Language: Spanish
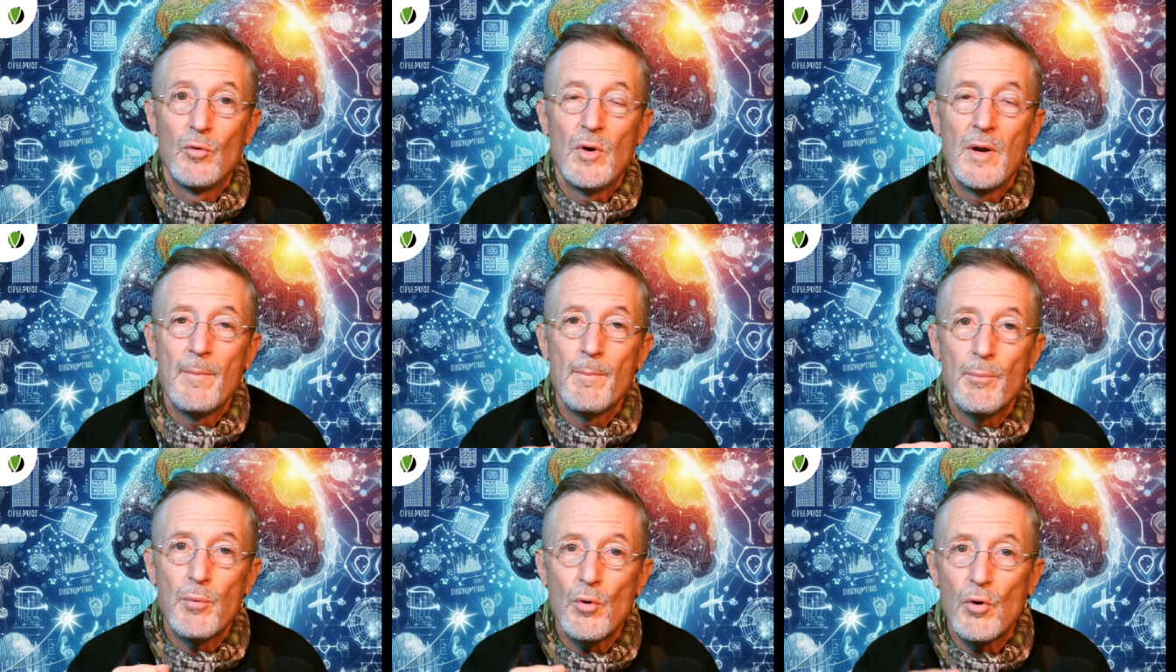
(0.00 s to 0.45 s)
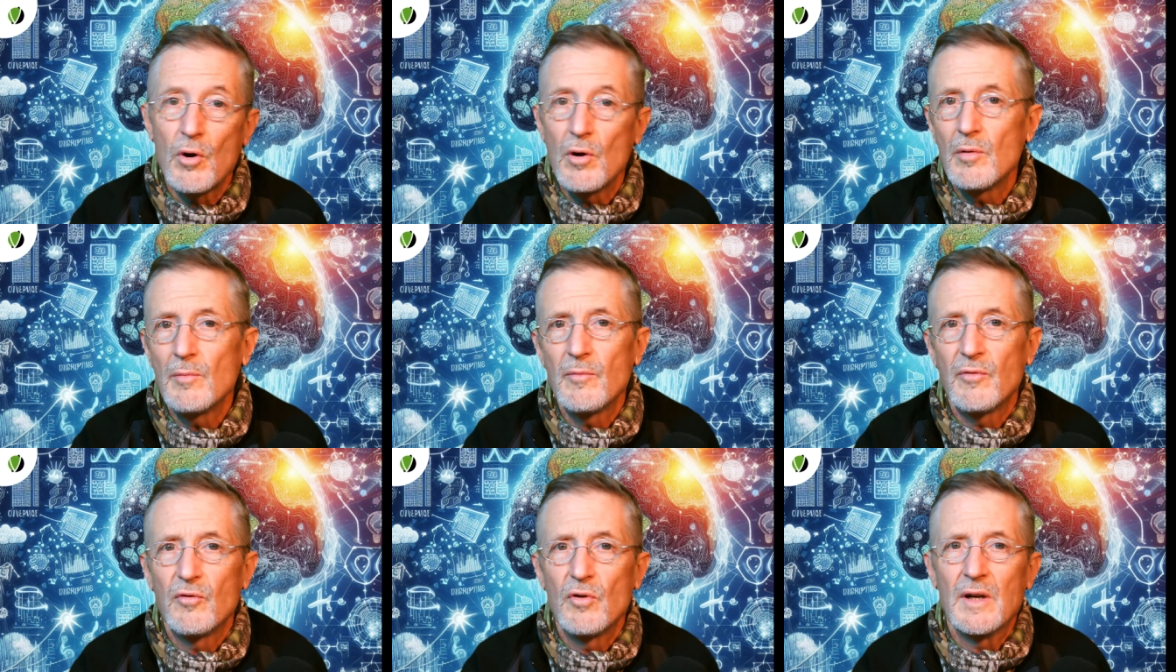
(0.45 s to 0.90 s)
un
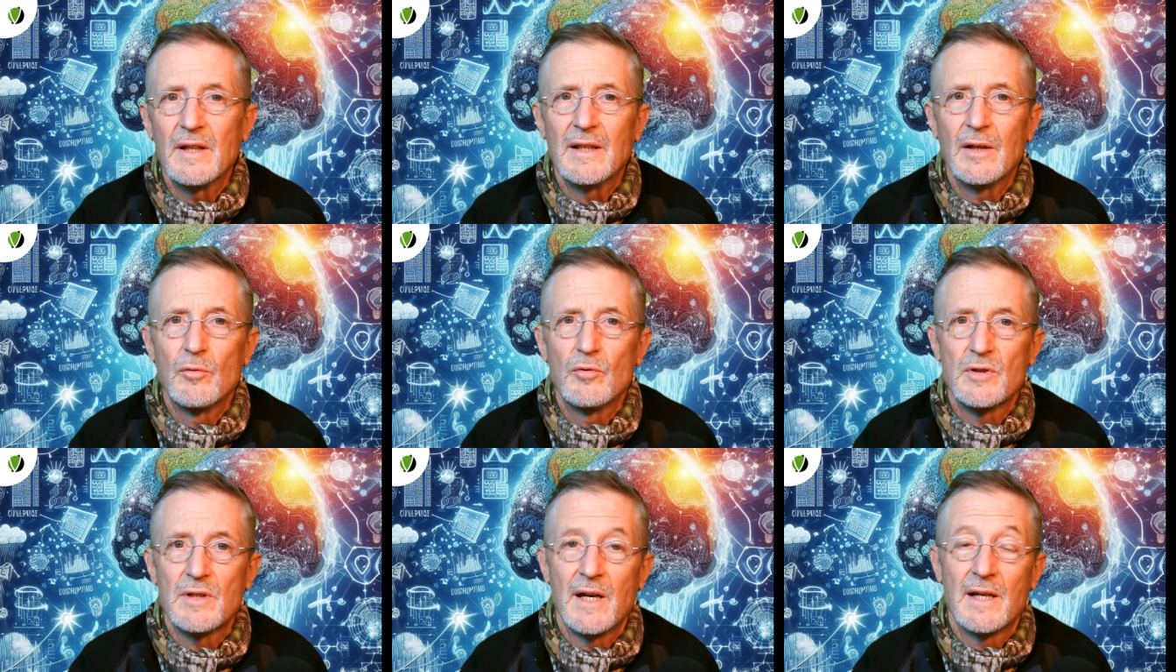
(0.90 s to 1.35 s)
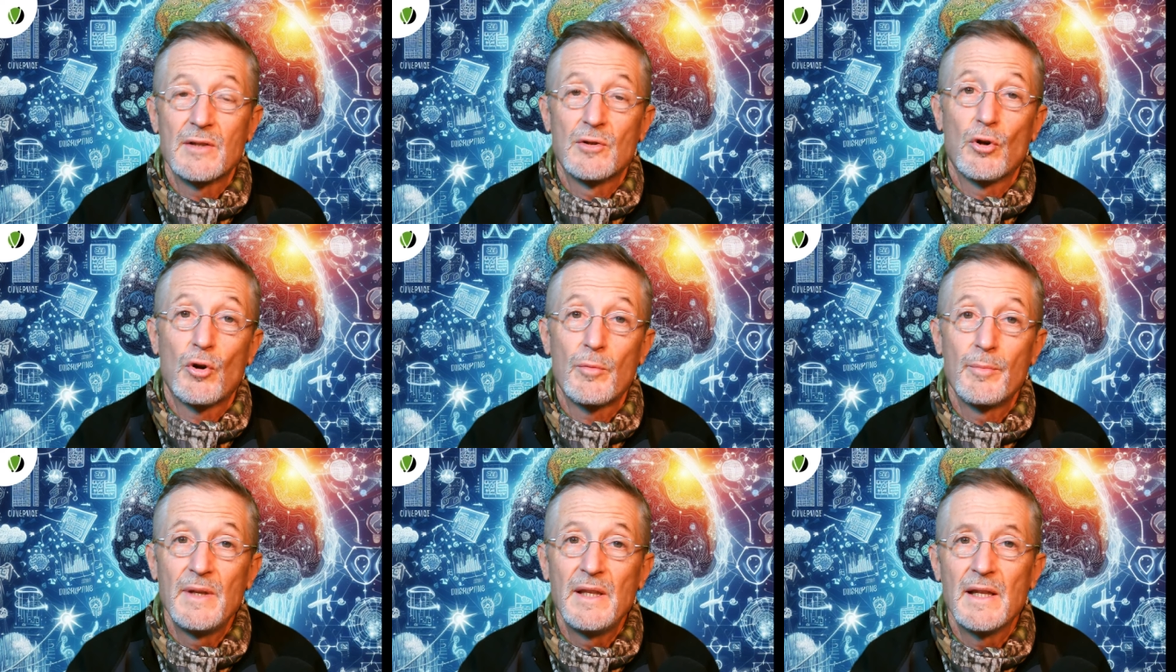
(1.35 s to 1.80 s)
empujón fuerte a nuestras
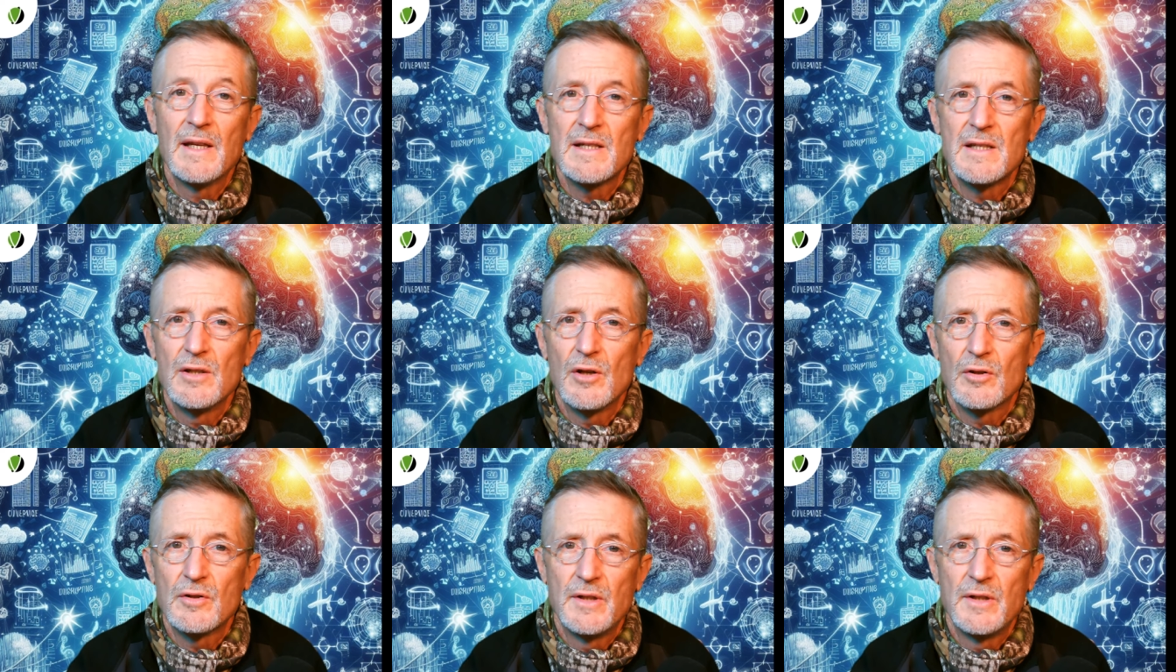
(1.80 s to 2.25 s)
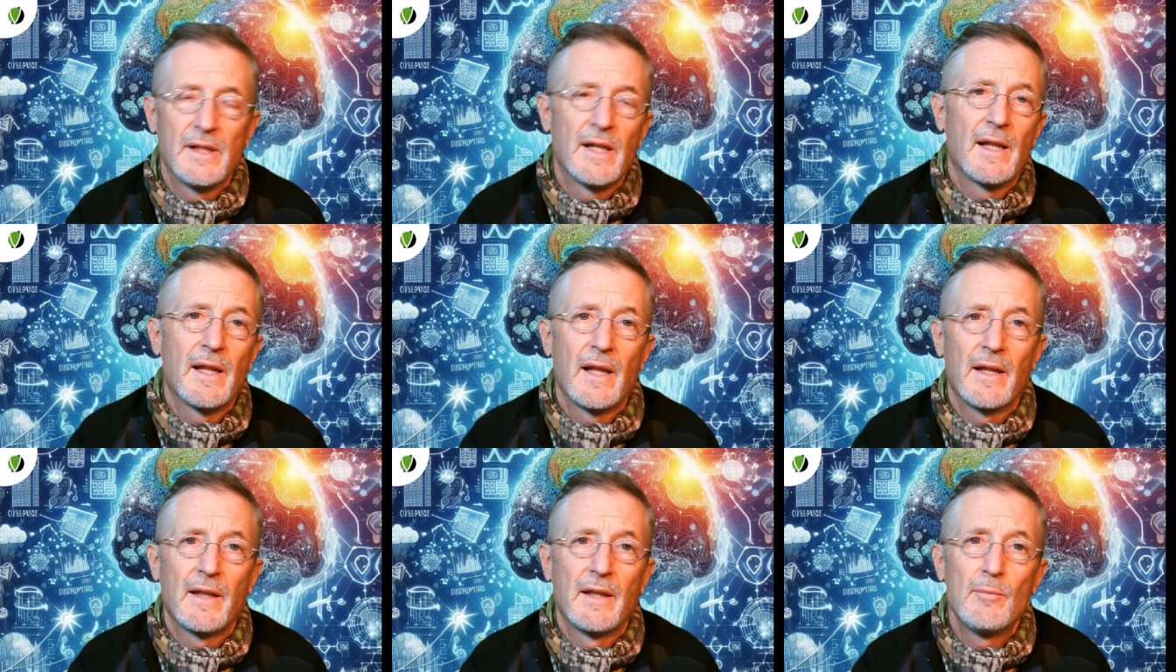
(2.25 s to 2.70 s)
dormidas y
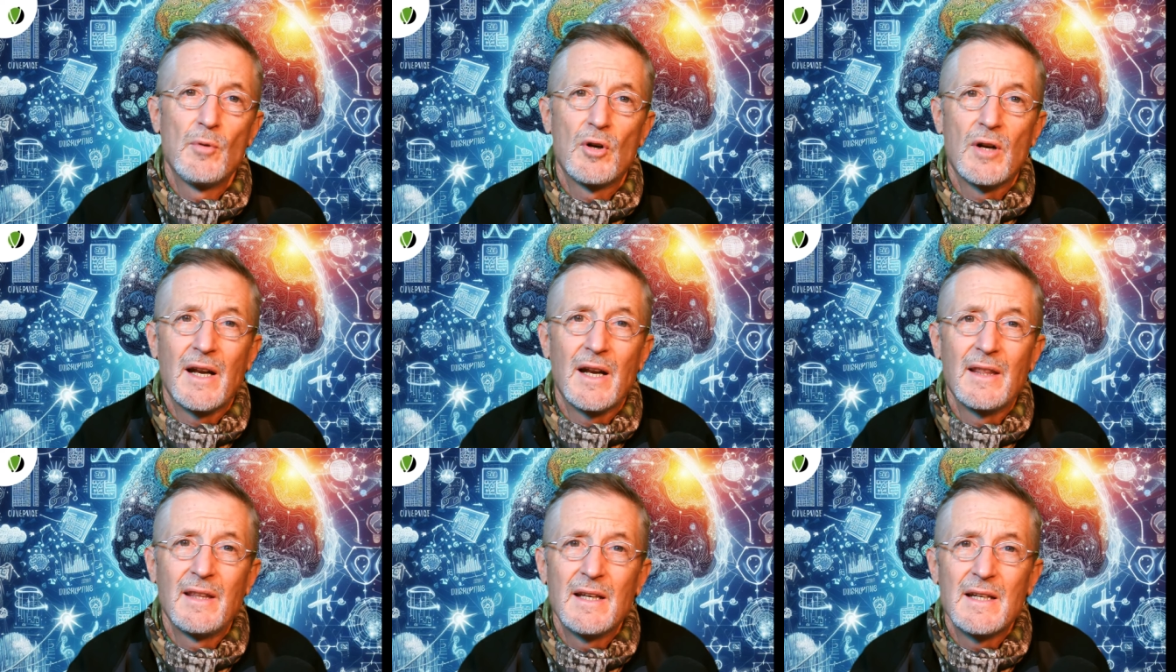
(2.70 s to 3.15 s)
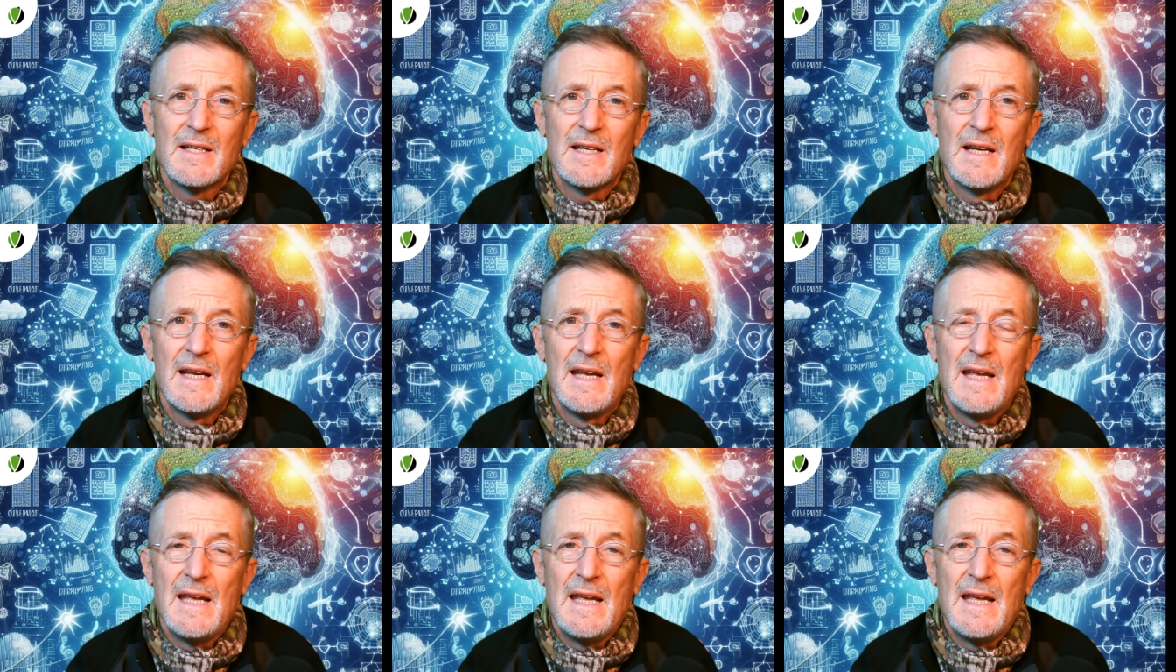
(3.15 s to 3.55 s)
oxidadas democracias,